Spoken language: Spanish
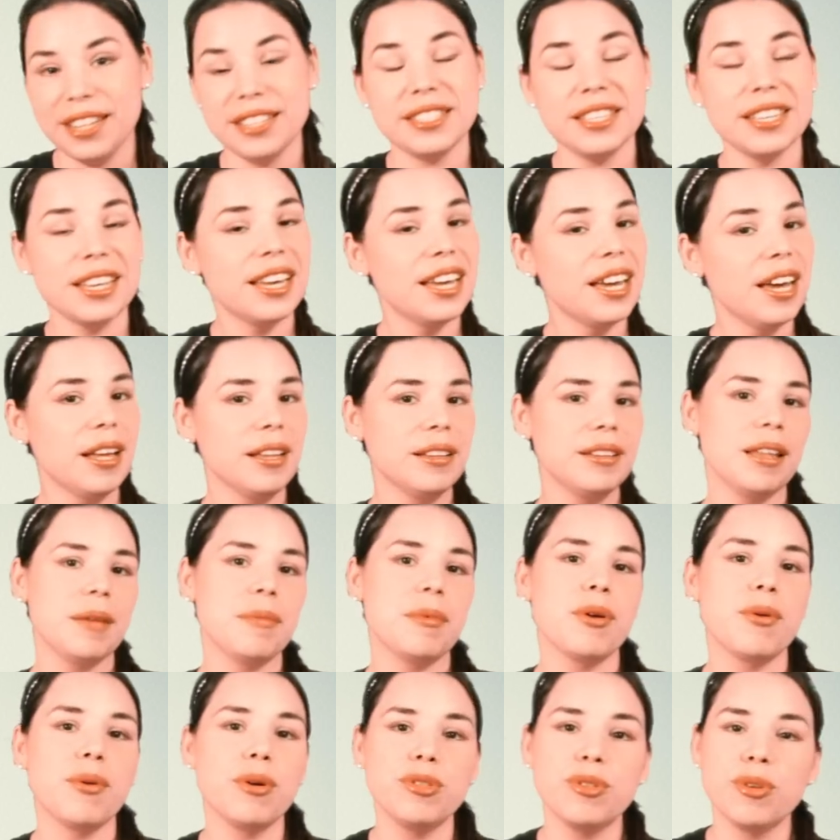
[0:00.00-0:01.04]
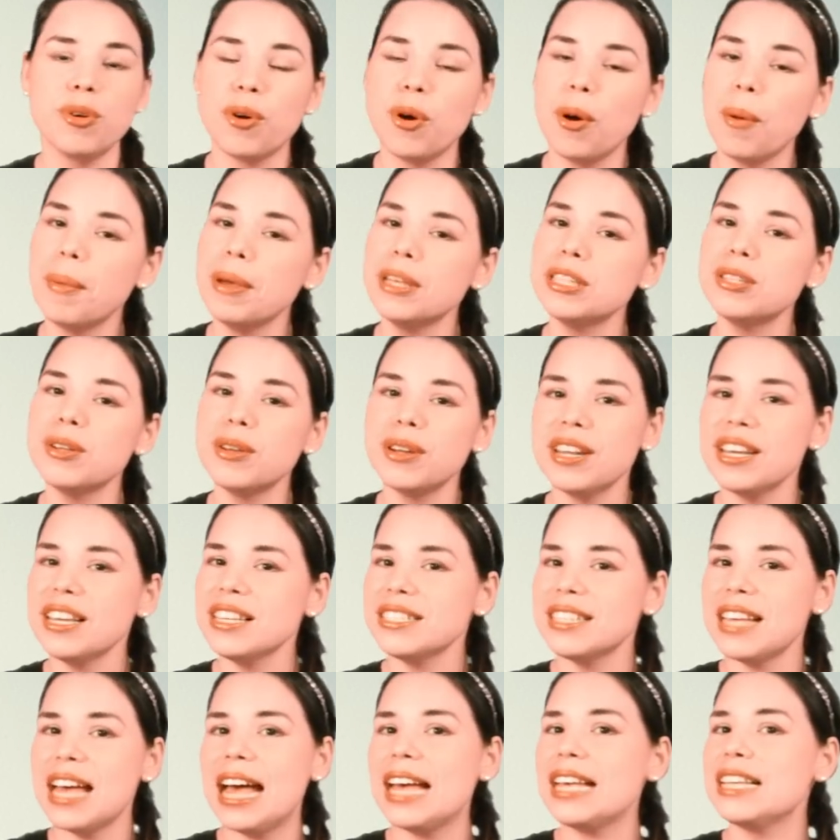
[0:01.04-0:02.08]
Así que también cuando comas
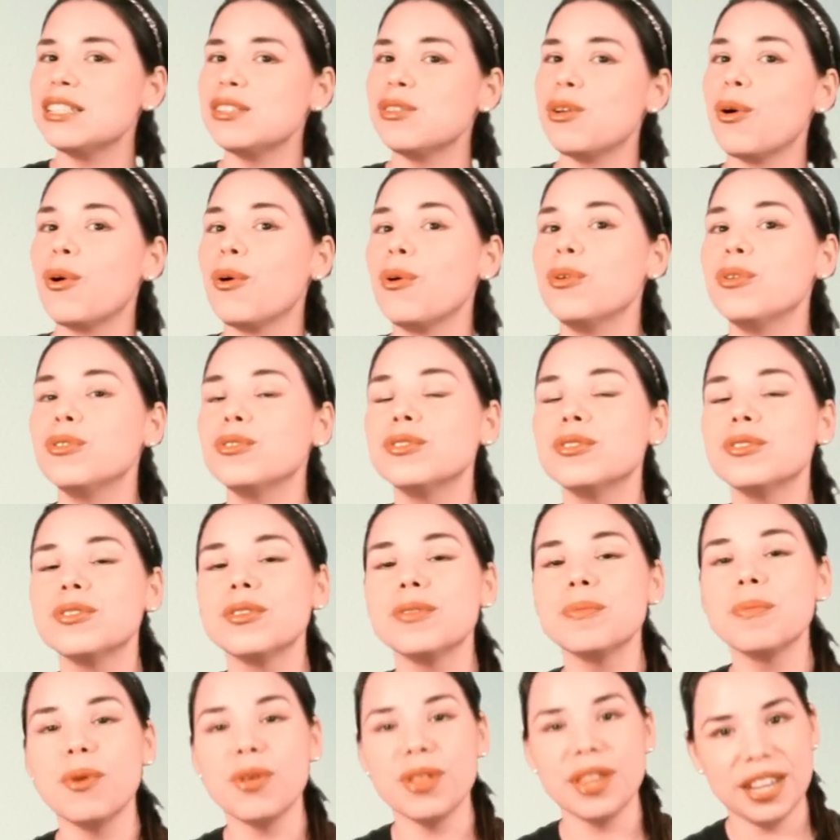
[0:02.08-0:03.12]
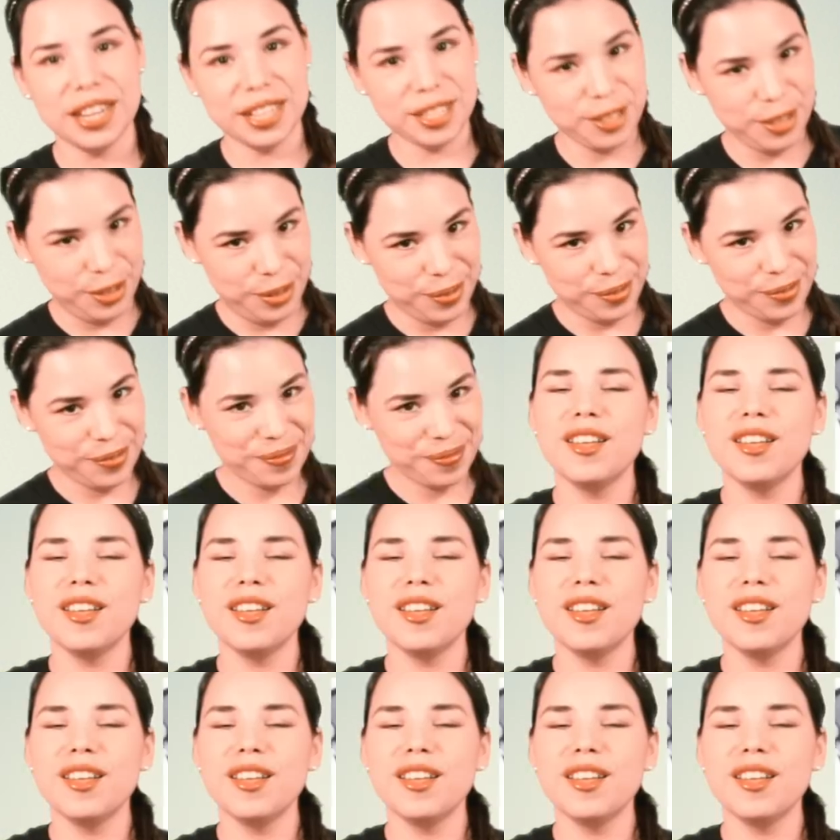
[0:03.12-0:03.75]
donas, hazlo con moderación.